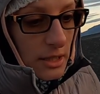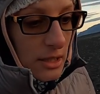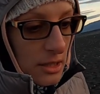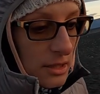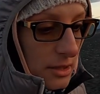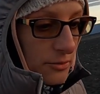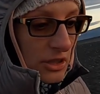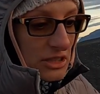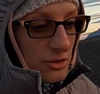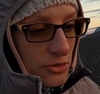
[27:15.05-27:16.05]
I
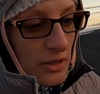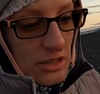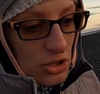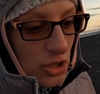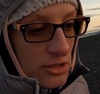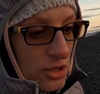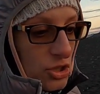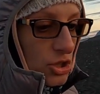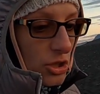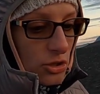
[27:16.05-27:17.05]
właśnie w
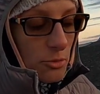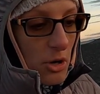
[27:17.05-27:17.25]
2010